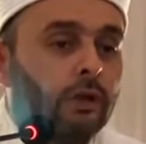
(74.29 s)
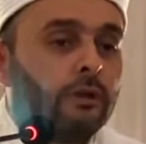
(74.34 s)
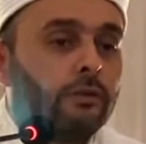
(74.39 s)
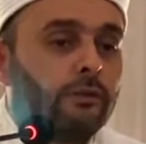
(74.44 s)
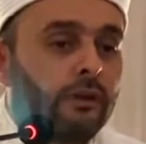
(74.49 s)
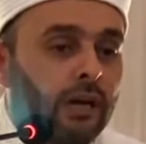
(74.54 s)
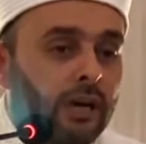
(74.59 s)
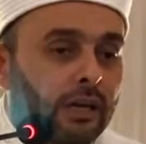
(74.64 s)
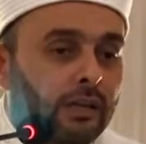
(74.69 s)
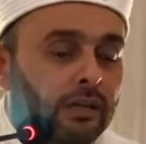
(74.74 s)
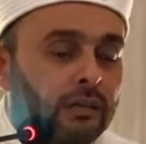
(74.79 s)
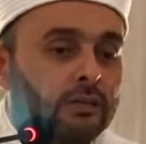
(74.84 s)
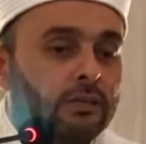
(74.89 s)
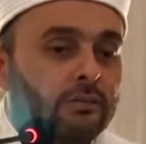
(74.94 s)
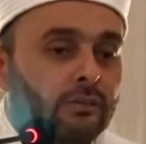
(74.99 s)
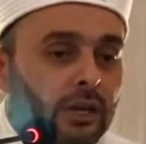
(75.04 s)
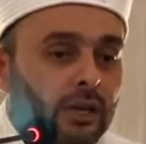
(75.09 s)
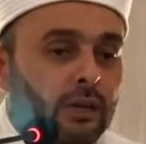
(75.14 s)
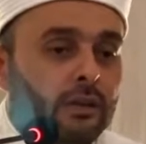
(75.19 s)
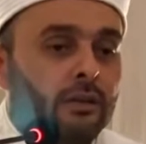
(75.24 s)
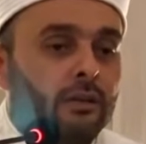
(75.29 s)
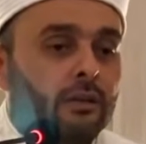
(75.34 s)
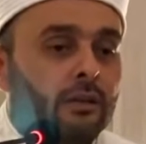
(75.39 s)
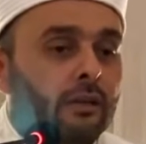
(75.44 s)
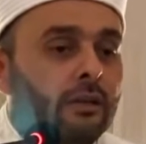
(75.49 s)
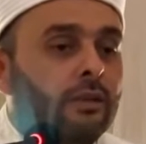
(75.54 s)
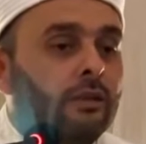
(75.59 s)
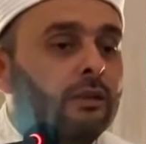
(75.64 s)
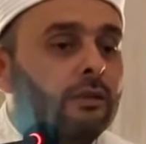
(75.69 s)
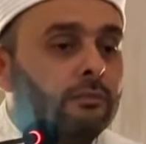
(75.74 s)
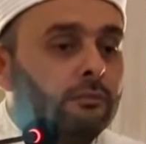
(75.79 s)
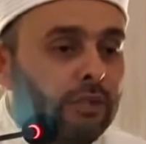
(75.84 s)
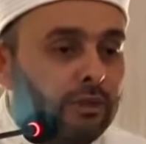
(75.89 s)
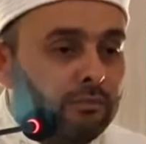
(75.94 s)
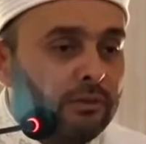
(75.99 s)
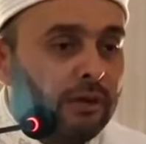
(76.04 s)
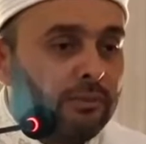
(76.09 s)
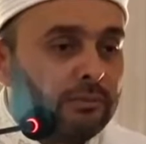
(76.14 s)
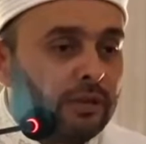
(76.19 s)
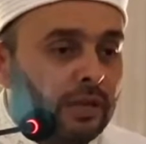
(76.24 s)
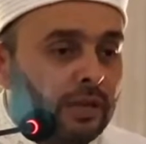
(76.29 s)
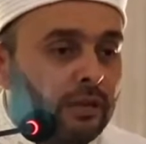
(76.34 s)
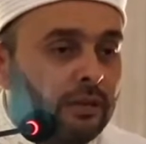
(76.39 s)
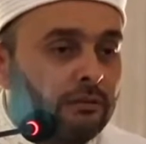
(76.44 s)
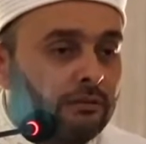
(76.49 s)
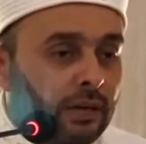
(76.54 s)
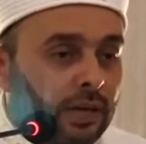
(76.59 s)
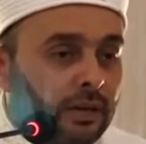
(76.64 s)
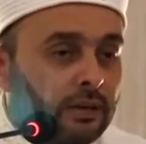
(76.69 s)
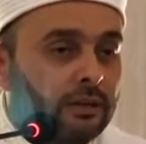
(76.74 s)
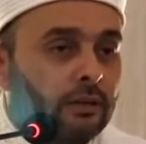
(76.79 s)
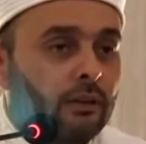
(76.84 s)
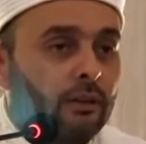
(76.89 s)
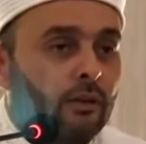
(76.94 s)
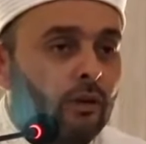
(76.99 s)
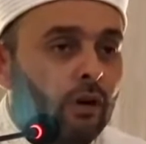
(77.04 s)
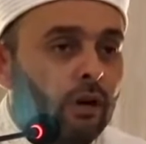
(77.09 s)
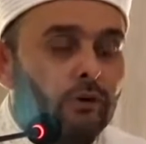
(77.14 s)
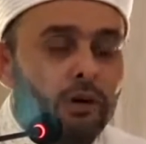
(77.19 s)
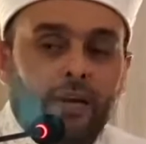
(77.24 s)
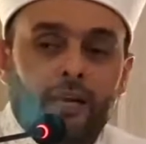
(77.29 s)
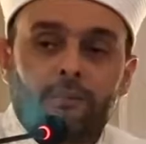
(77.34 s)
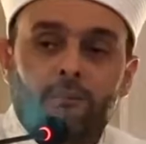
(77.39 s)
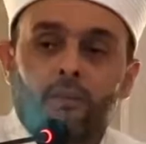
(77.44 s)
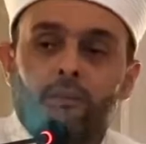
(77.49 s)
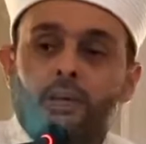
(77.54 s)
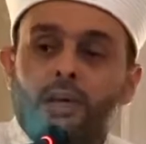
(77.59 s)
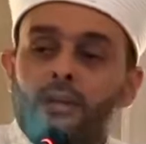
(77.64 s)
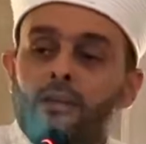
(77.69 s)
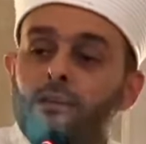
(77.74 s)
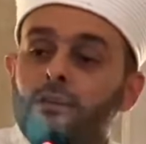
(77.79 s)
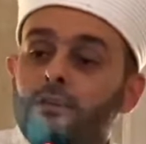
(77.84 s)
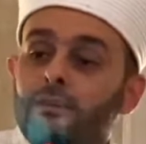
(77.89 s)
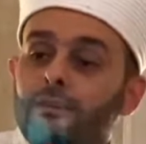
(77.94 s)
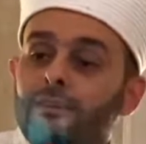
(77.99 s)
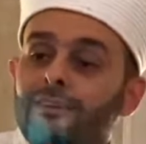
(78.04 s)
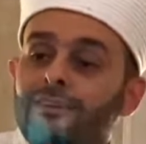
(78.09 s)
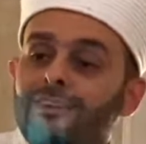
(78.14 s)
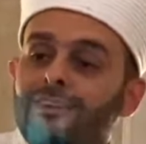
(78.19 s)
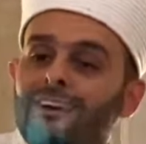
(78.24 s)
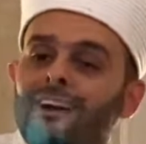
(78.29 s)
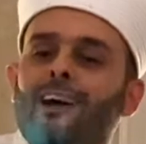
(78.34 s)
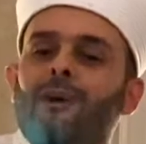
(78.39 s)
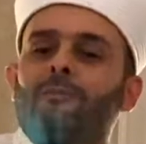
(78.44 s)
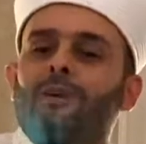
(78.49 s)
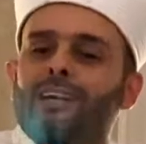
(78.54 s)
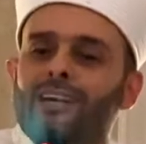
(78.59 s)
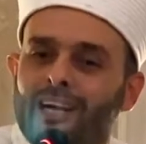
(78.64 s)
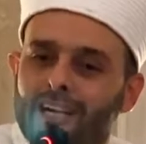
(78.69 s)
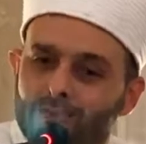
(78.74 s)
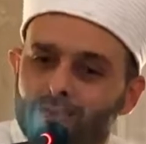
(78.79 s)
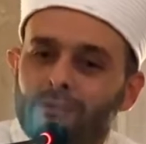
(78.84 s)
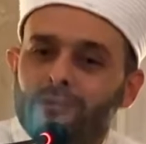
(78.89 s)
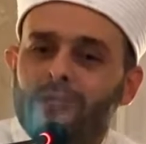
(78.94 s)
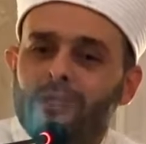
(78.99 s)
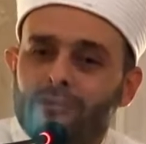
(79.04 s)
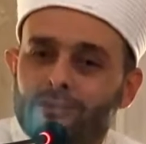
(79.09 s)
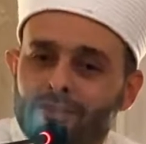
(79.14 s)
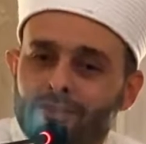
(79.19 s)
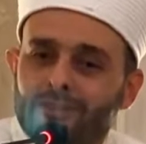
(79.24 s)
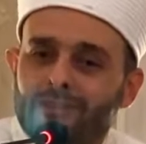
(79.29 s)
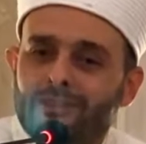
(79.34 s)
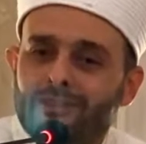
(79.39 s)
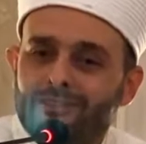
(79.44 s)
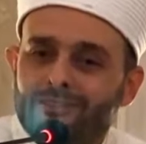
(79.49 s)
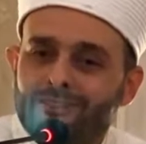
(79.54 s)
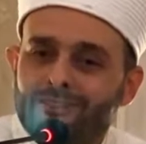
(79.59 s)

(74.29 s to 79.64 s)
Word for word: faiz var, bilmem ne var, o var, bu var ama kalbim temiz.